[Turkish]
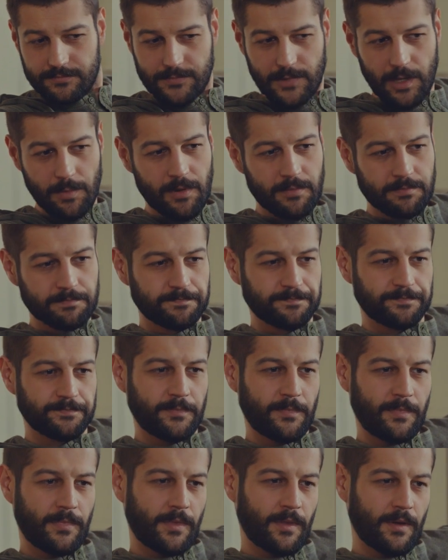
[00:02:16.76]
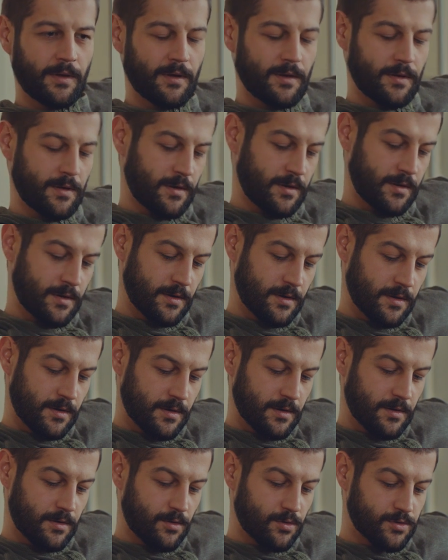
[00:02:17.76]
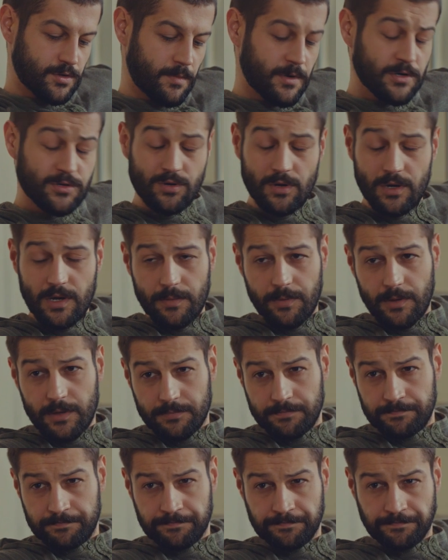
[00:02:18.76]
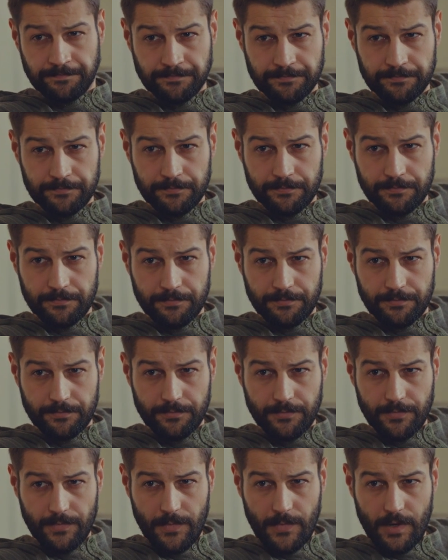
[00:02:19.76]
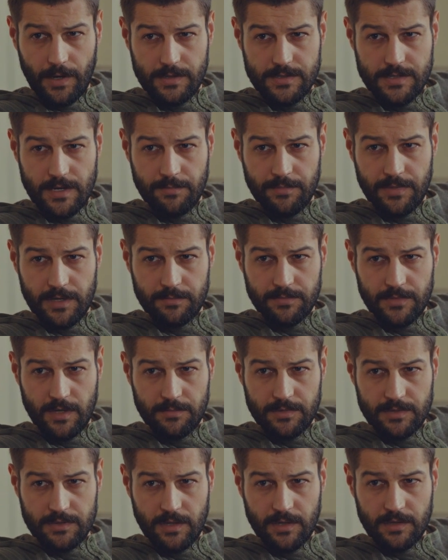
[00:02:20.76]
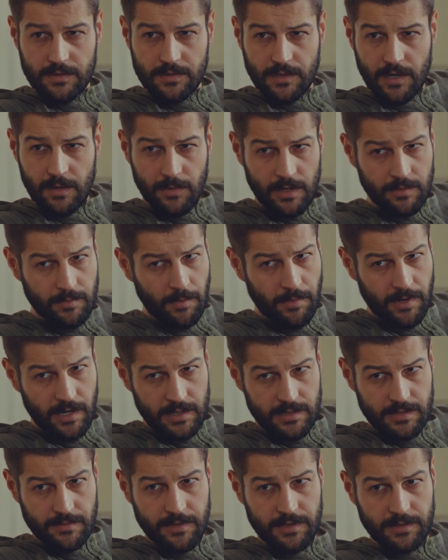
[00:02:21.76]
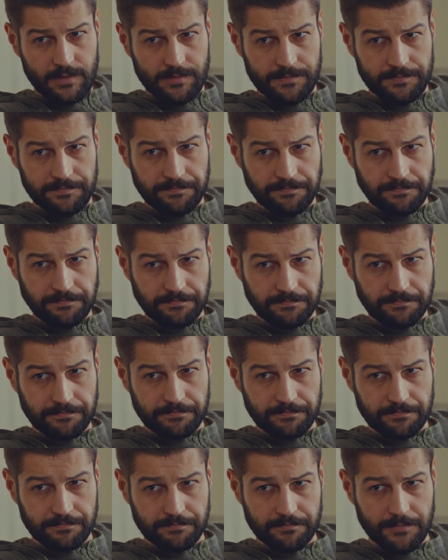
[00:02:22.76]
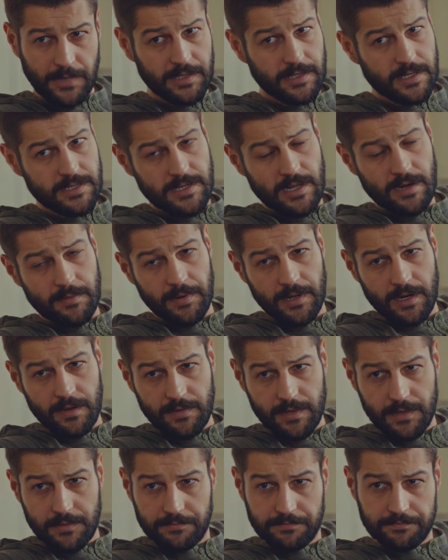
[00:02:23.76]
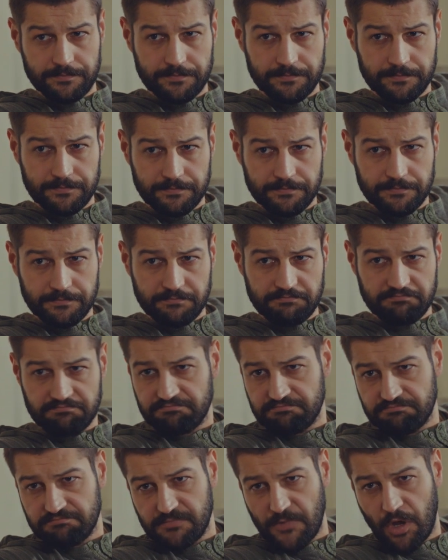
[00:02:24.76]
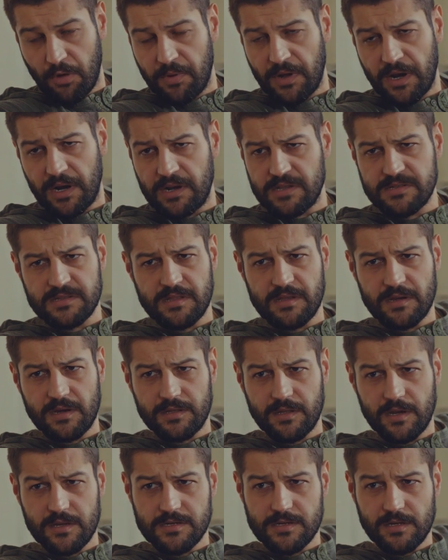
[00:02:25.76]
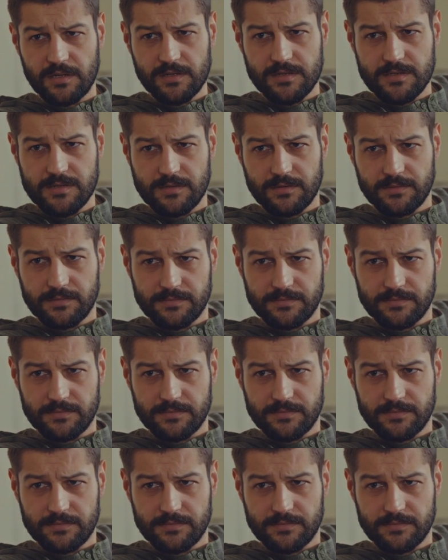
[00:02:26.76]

Tamam. O zaman şöyle yapalım. Sen benim Demir'den intikam almama yardım et. Ben de sana para veririm. O parayla istediğin kadar içki alırsın.